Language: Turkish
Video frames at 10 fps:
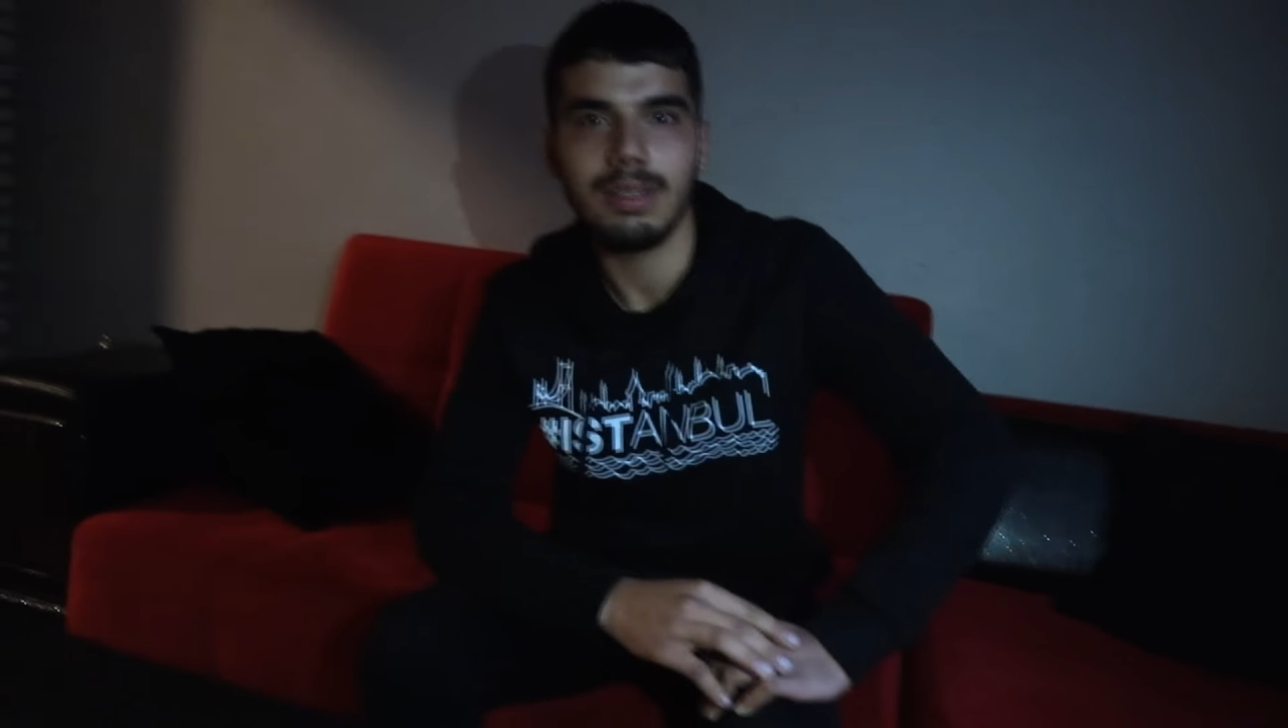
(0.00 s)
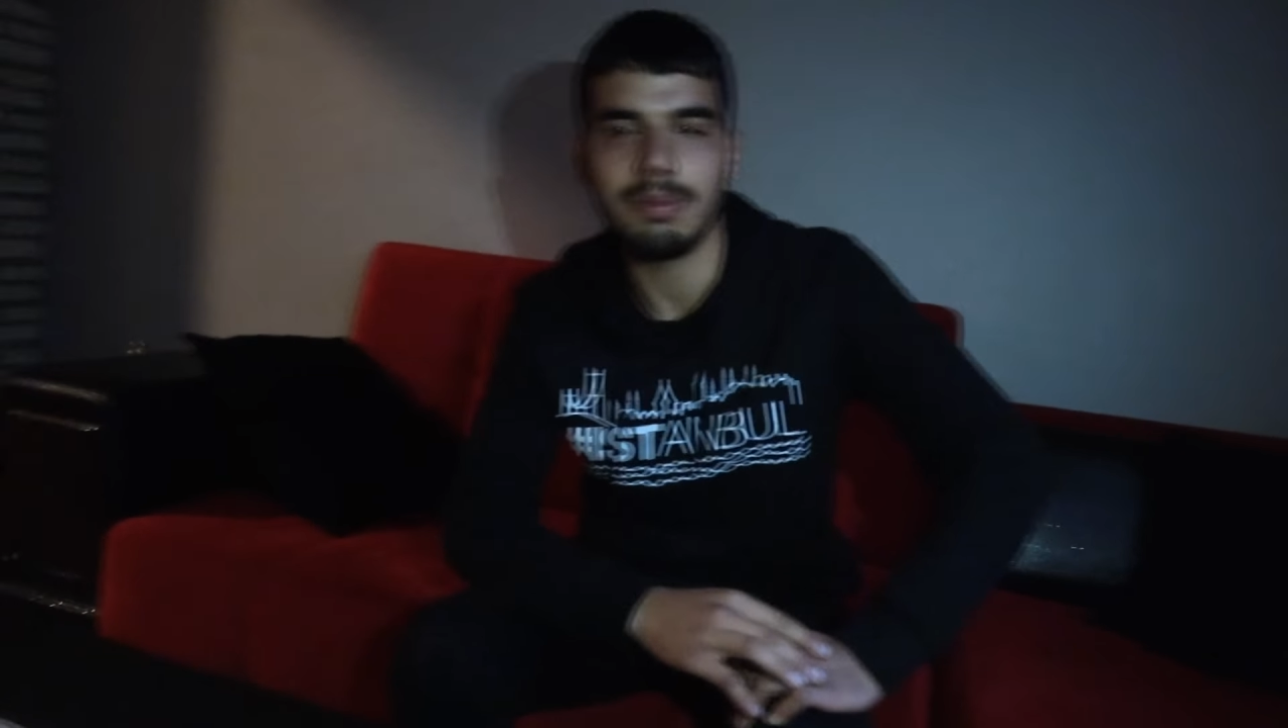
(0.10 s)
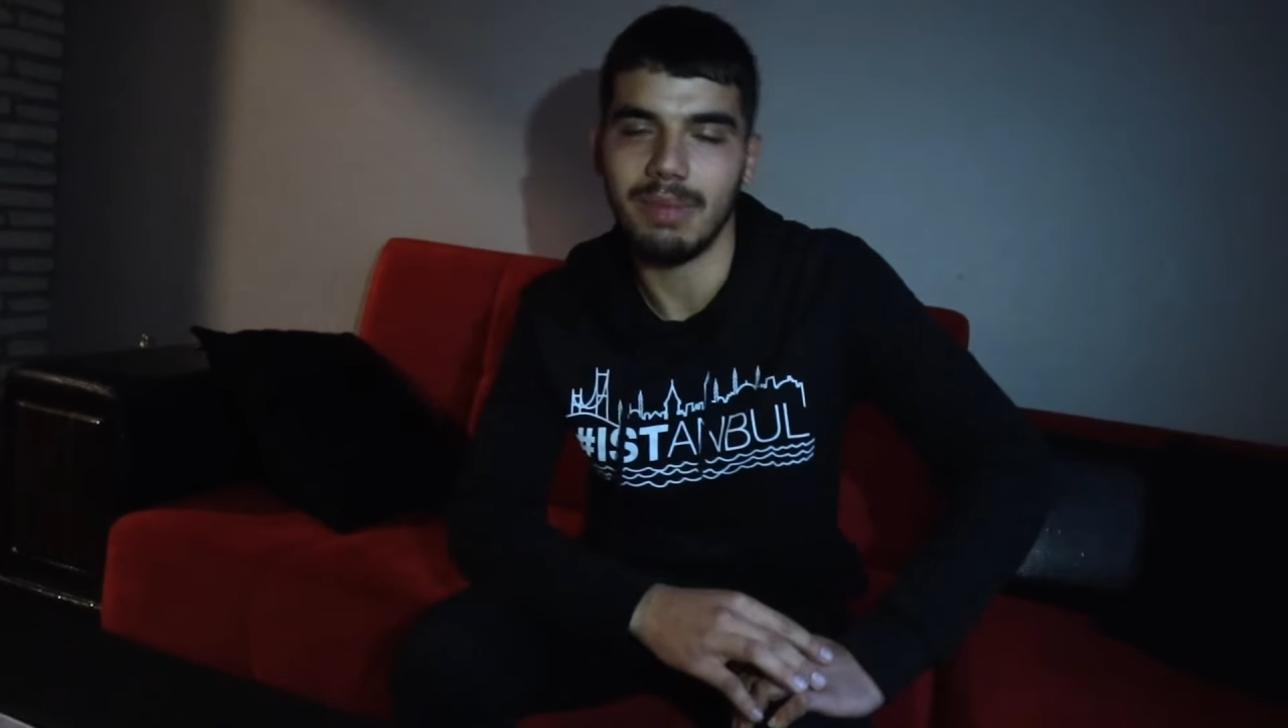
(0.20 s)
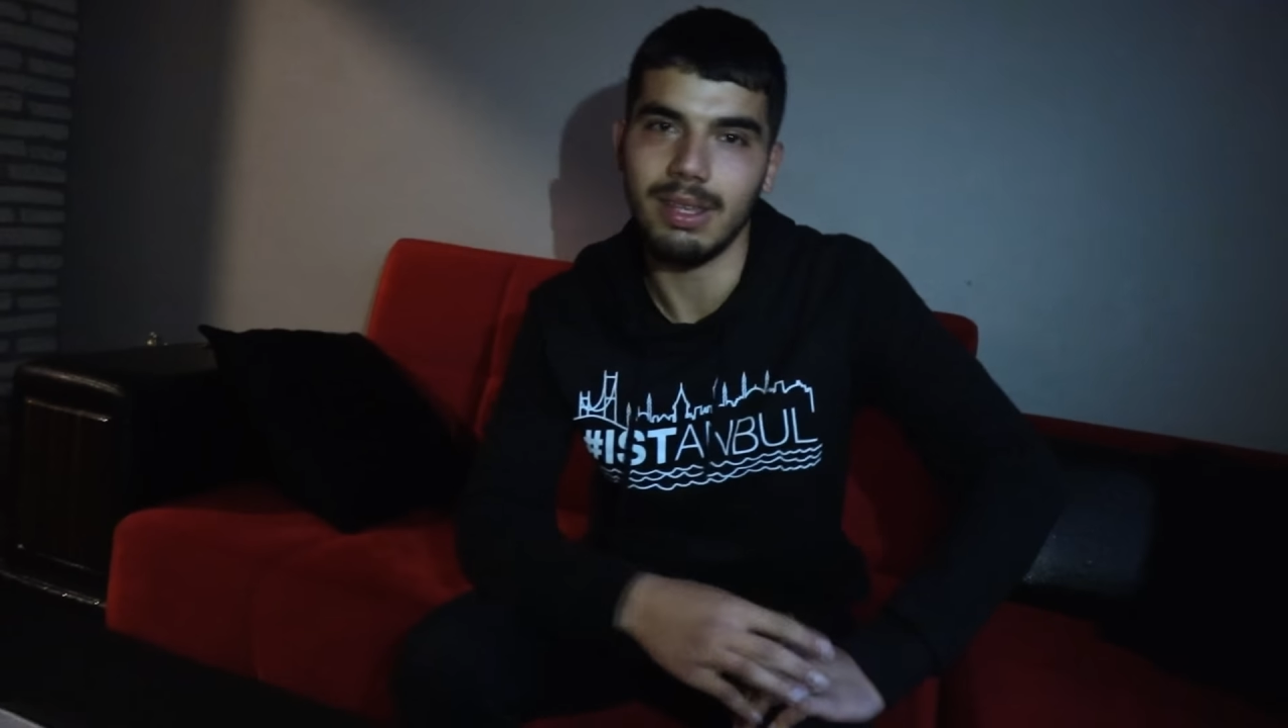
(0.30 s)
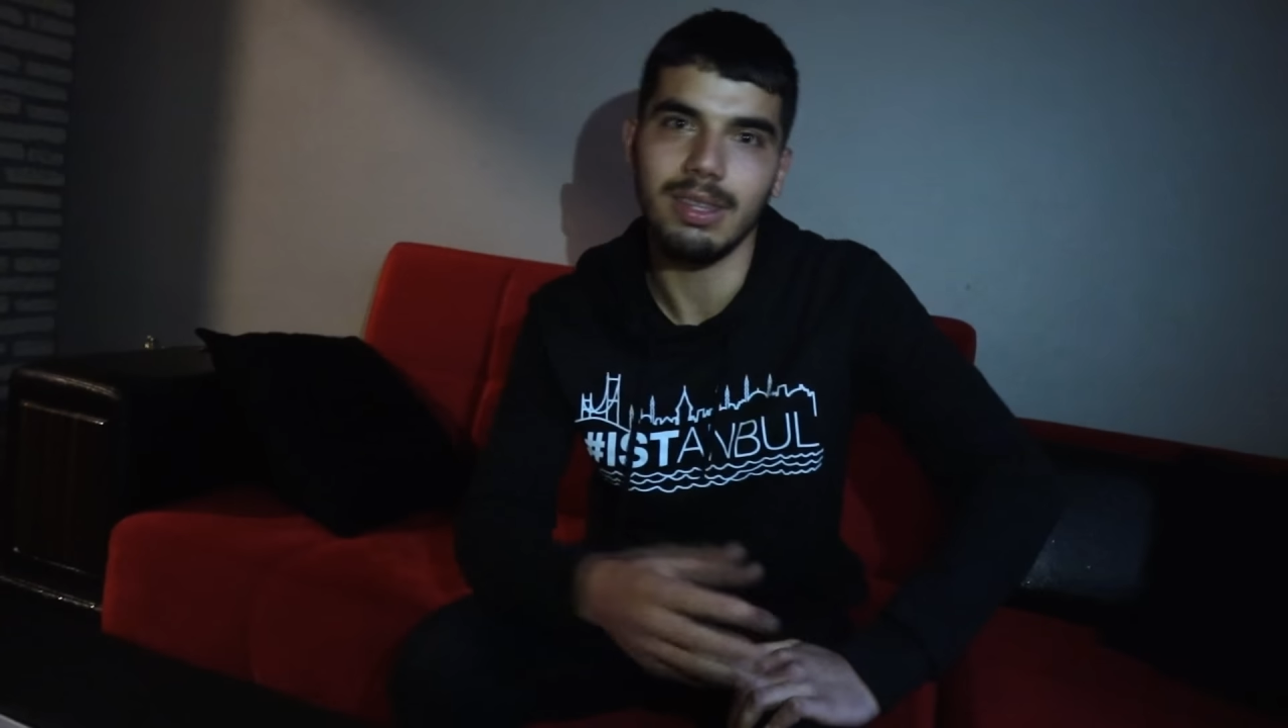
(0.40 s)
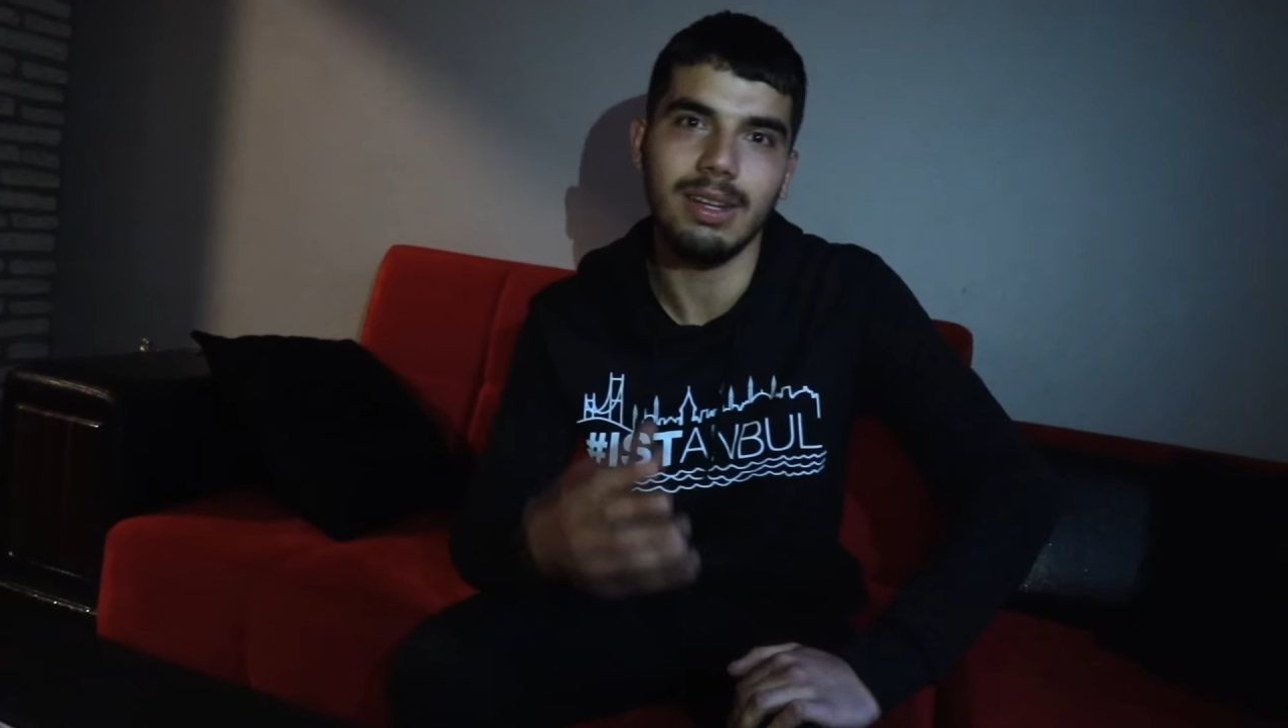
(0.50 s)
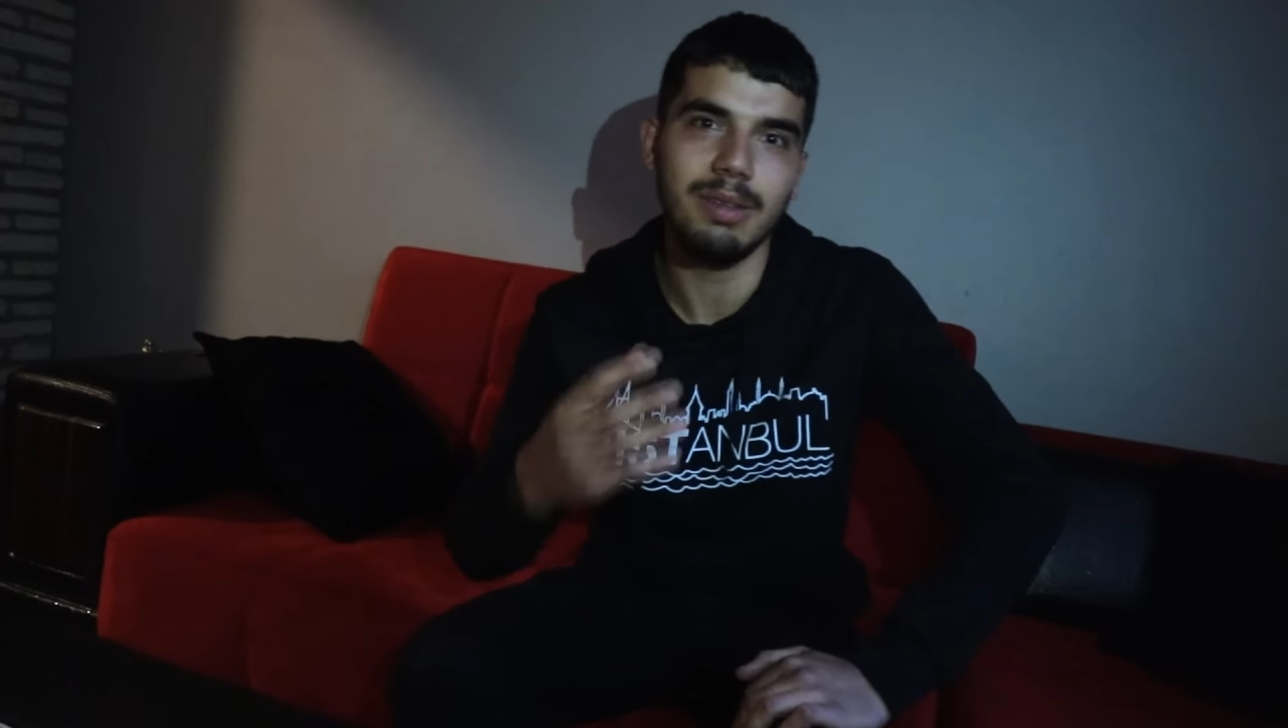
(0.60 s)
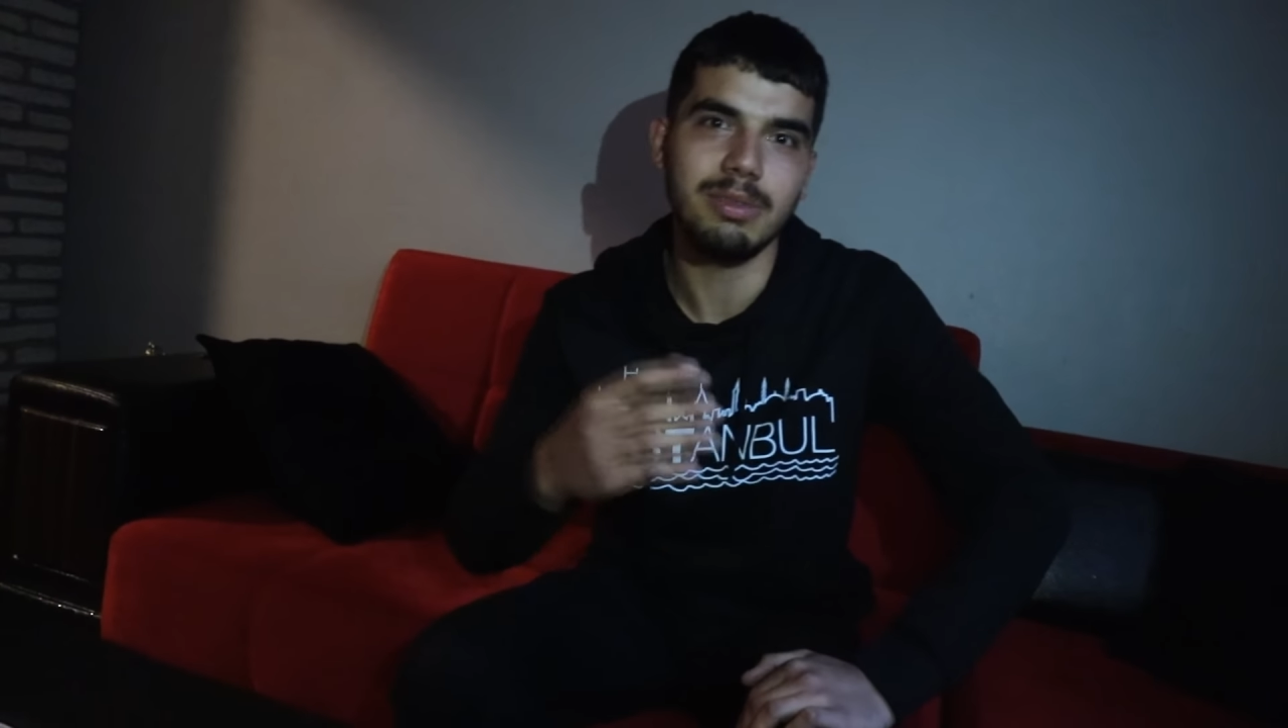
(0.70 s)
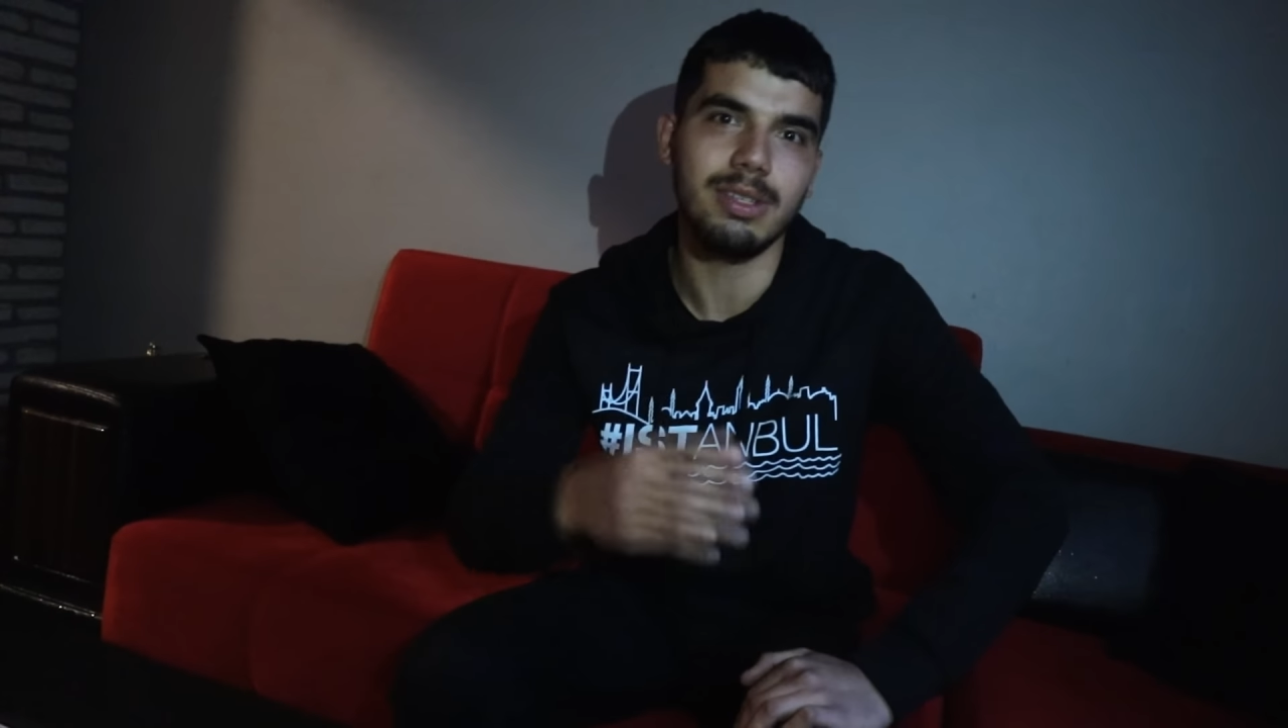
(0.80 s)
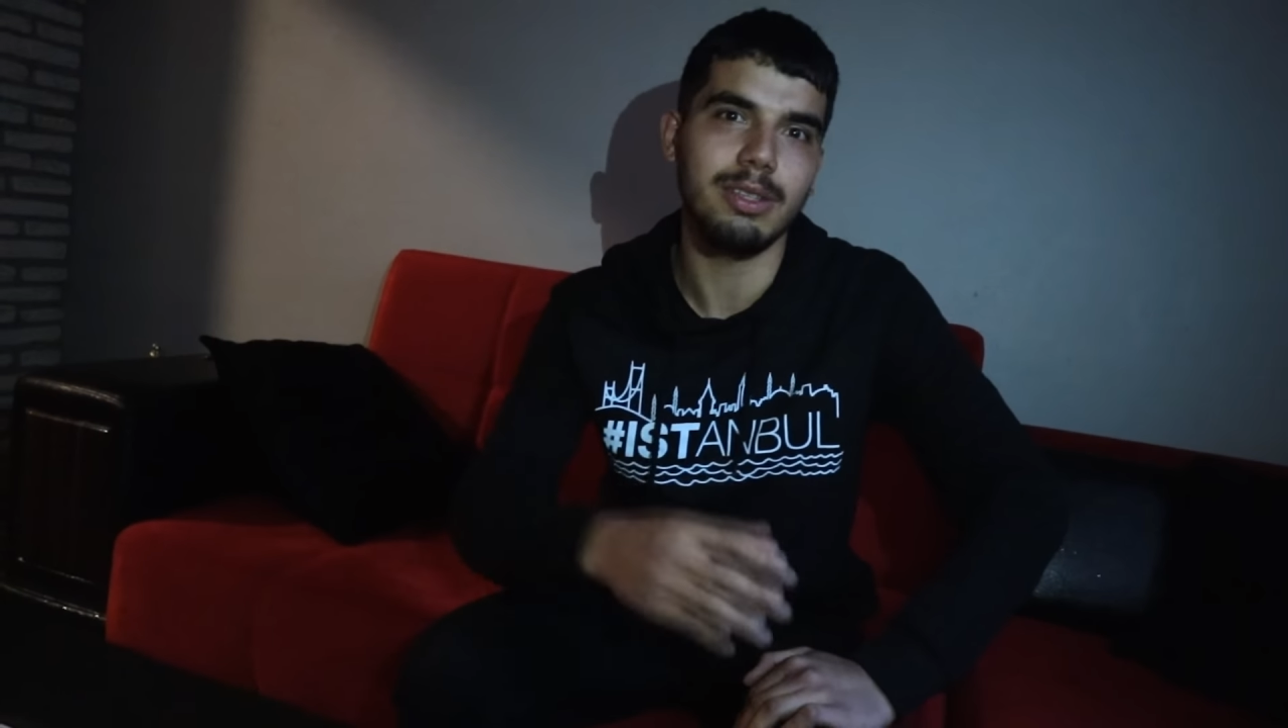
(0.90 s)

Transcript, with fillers: Merak Ben ediyor girerim,